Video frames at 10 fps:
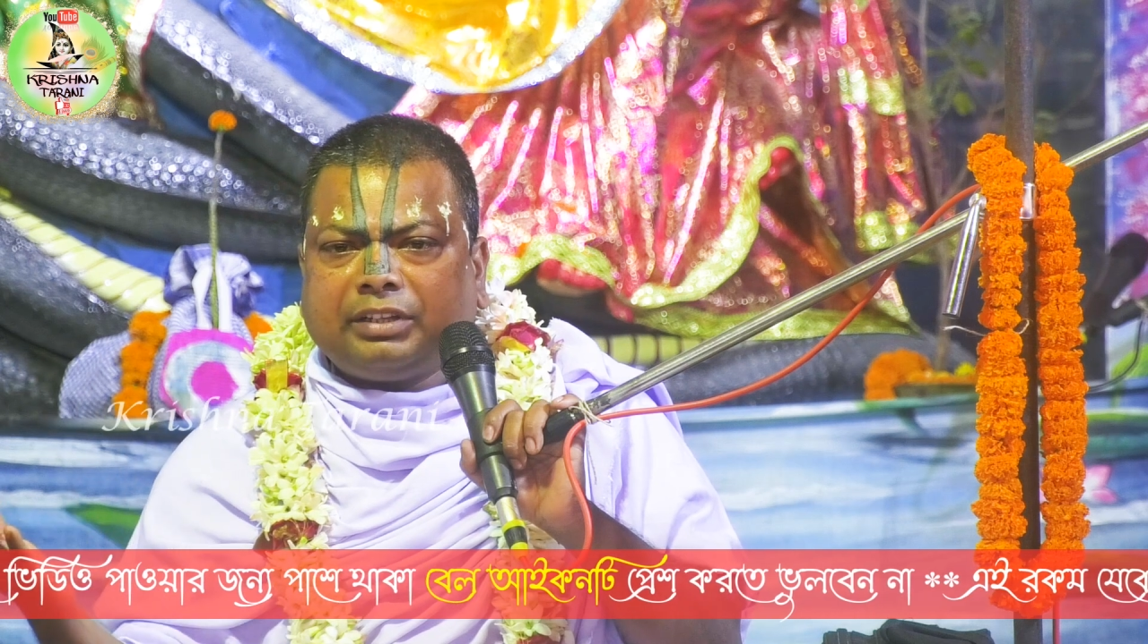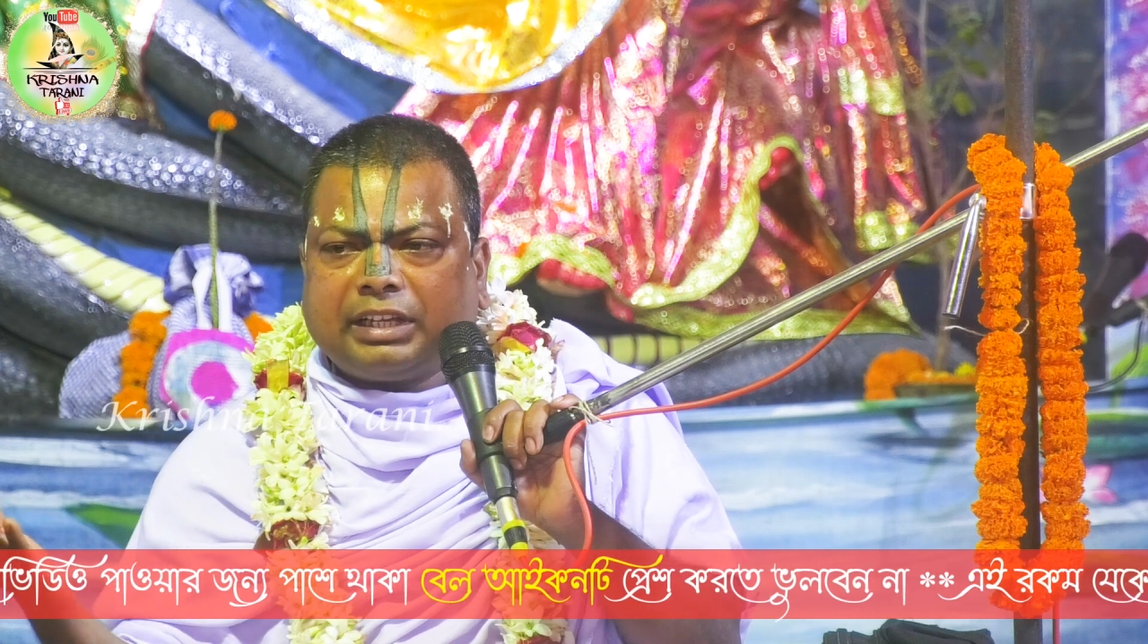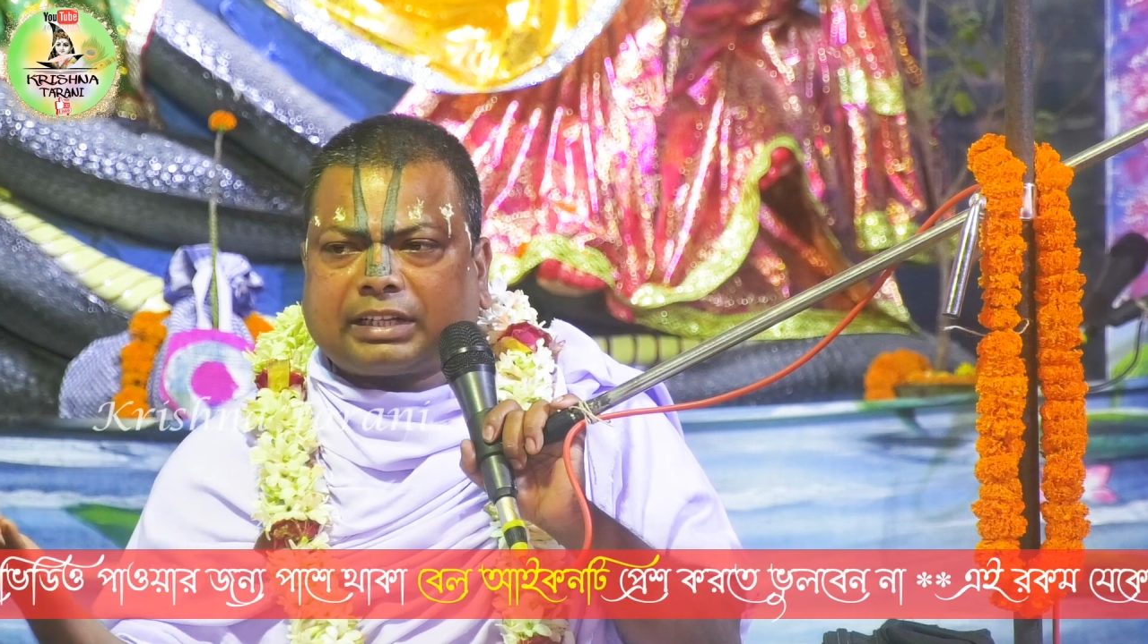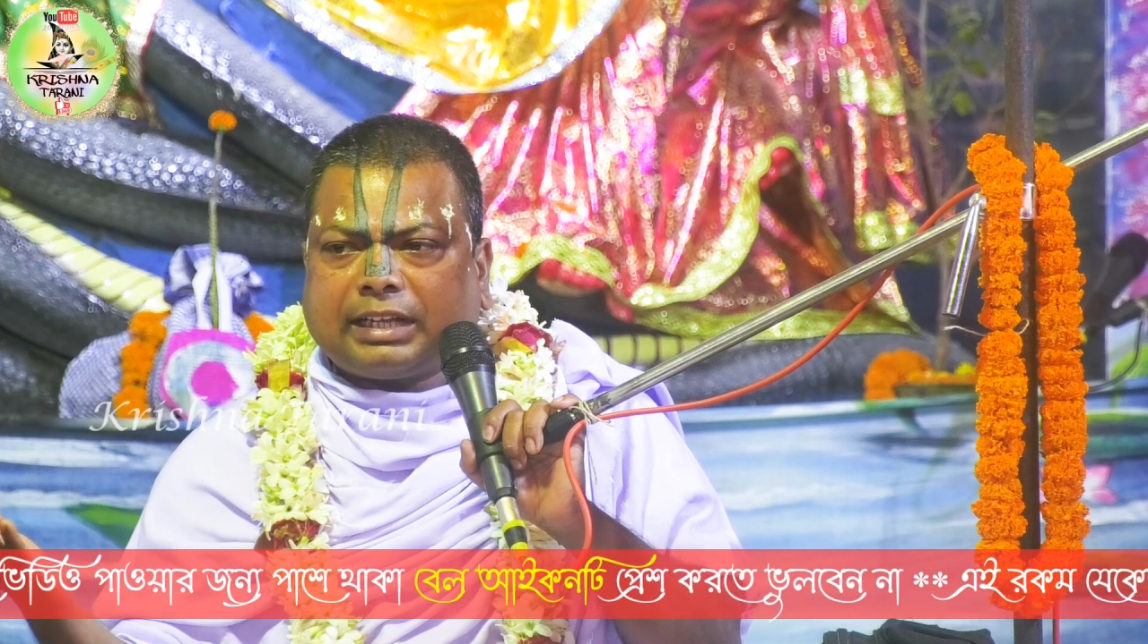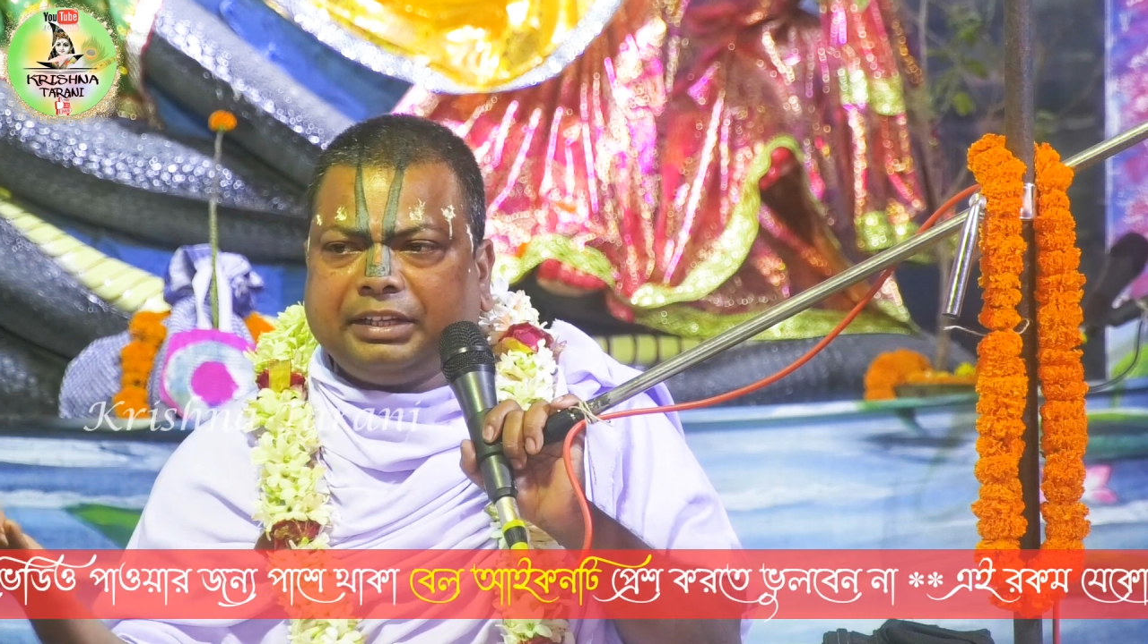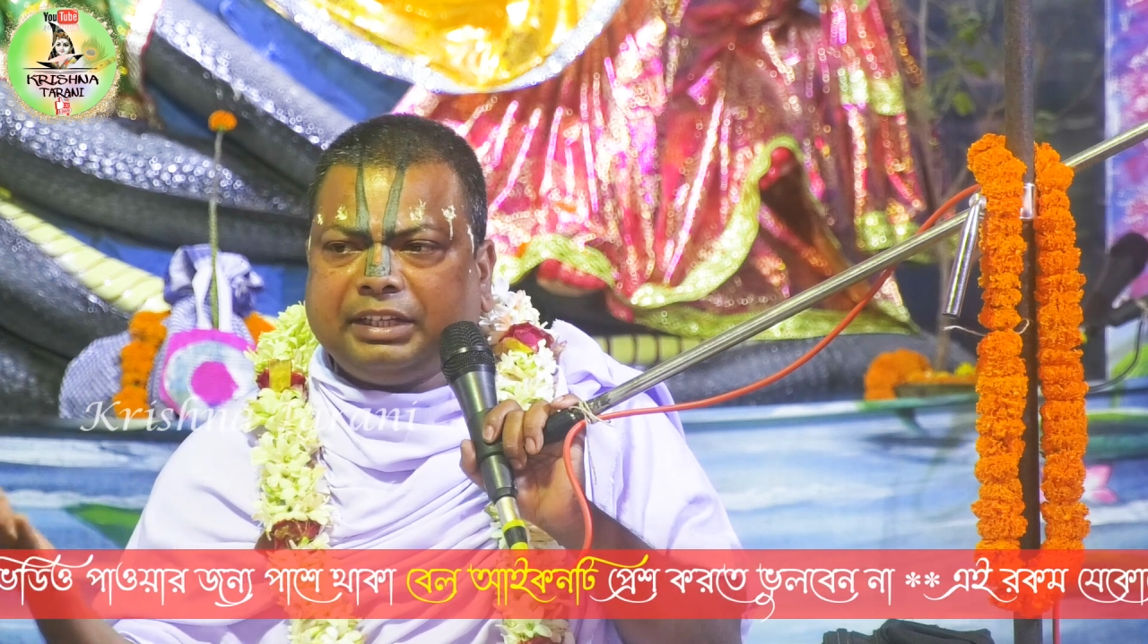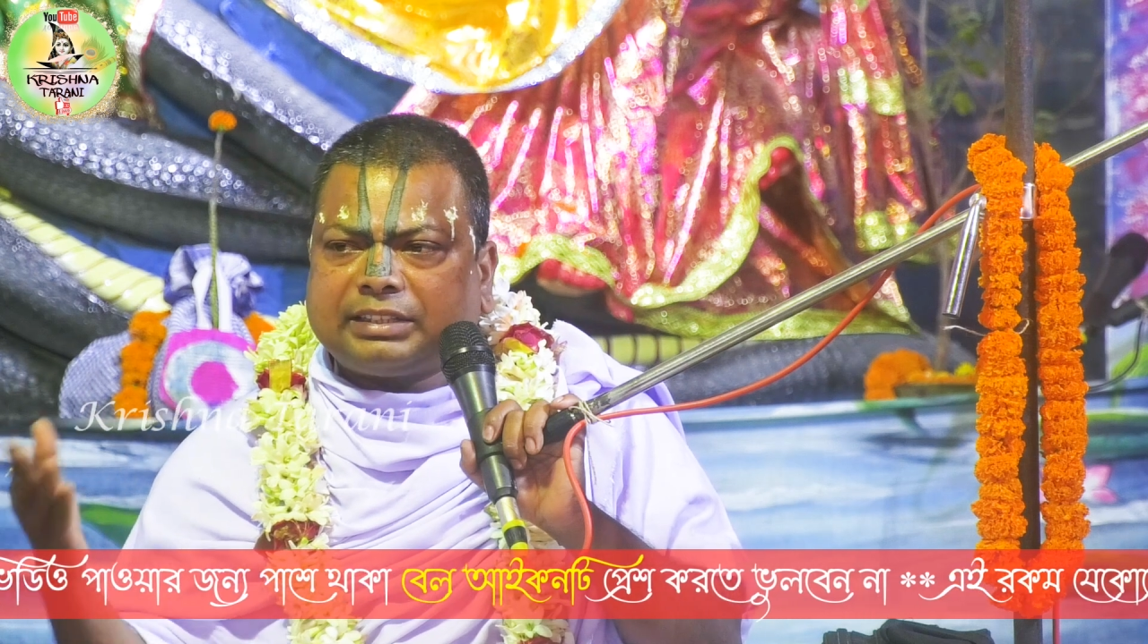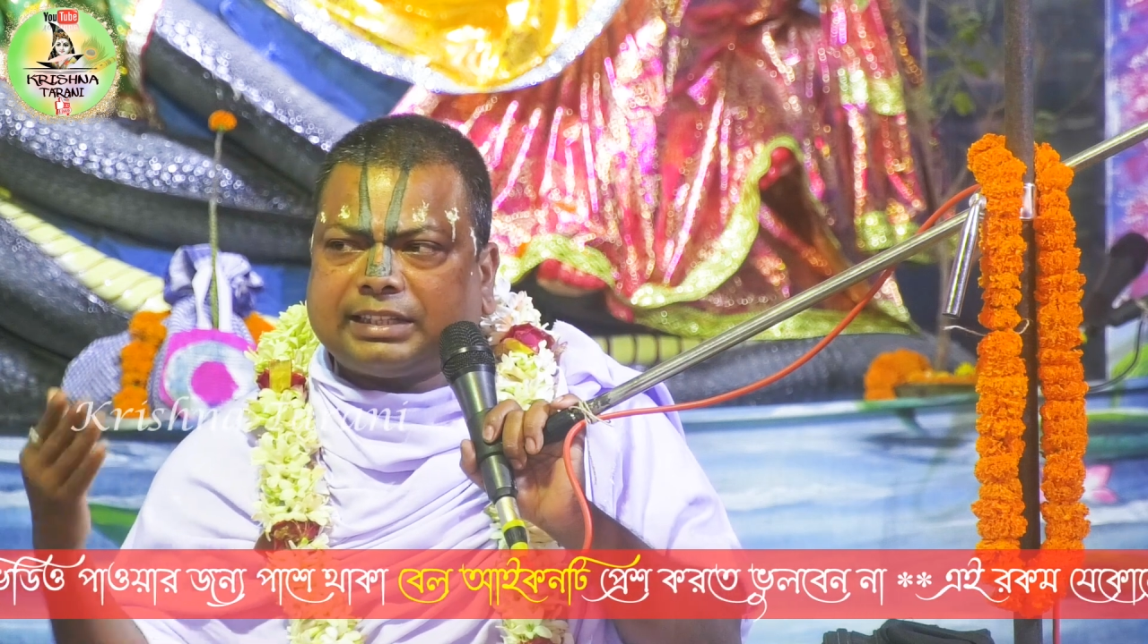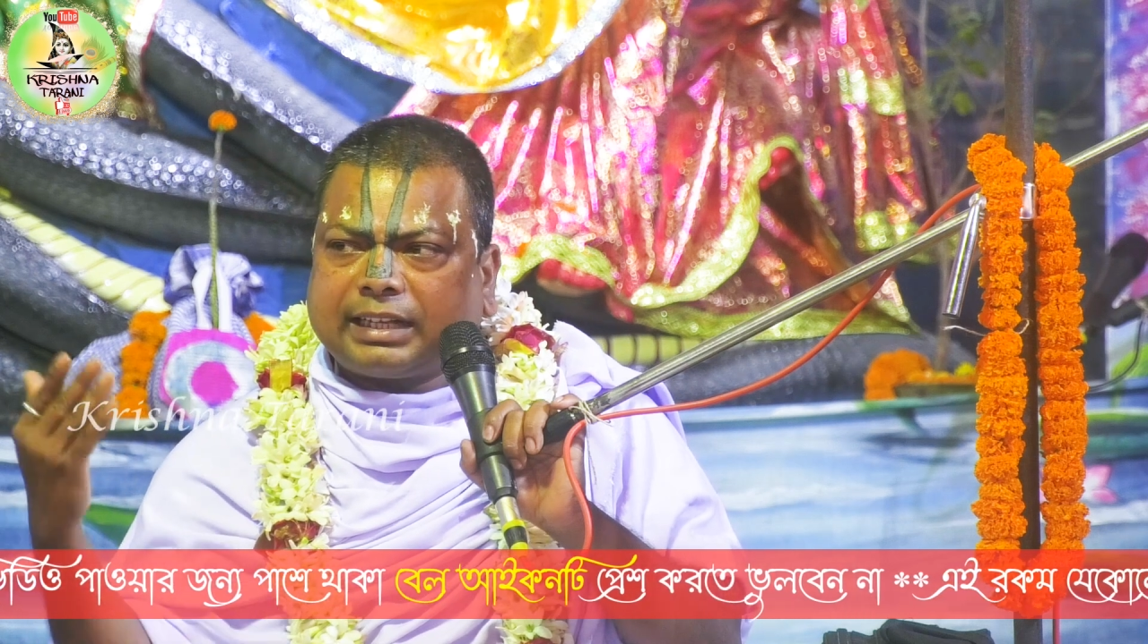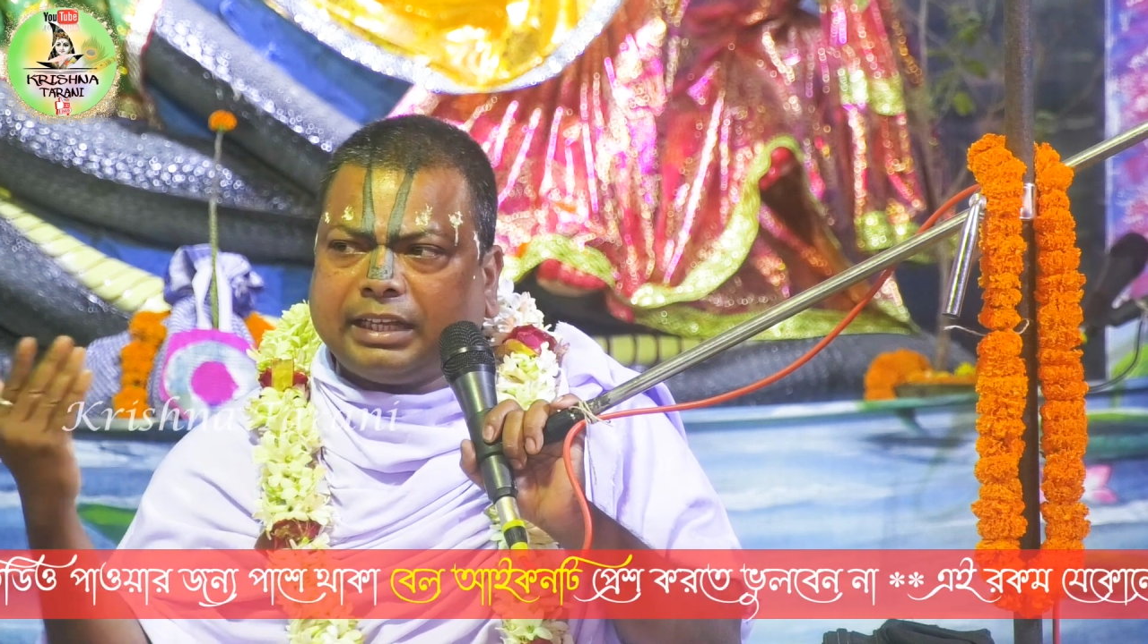দীক্ষা নিয়ে
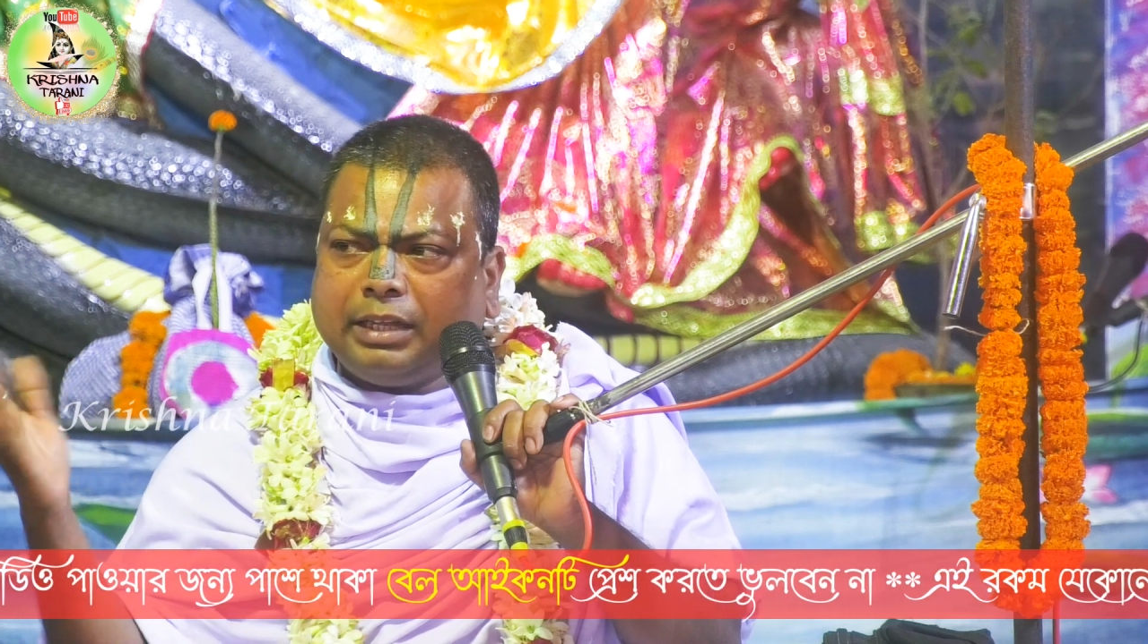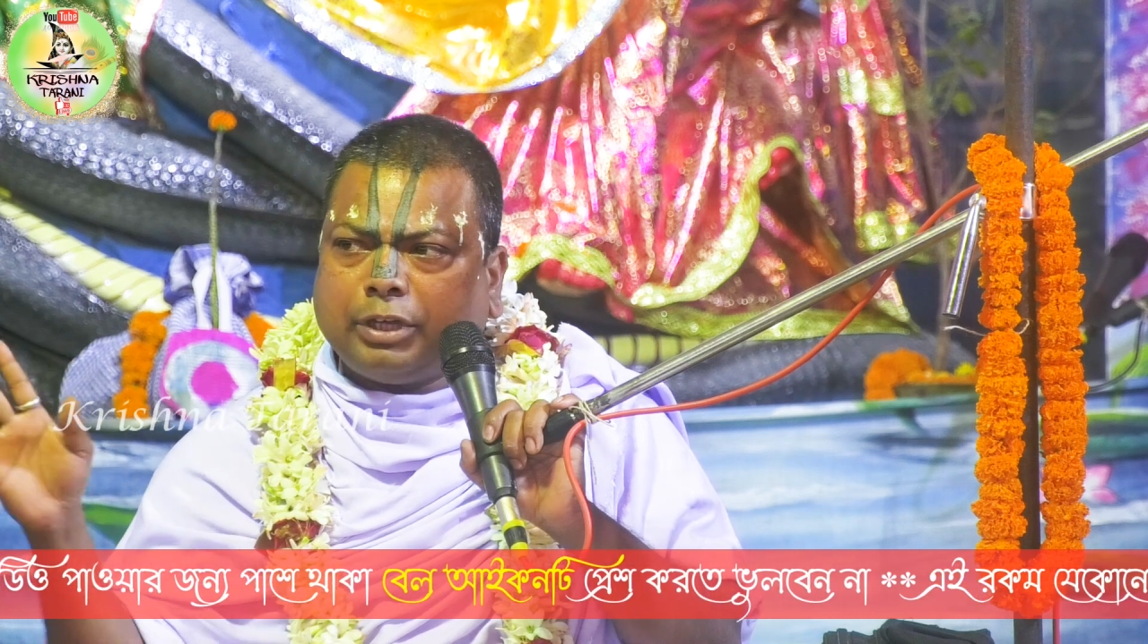সেখানে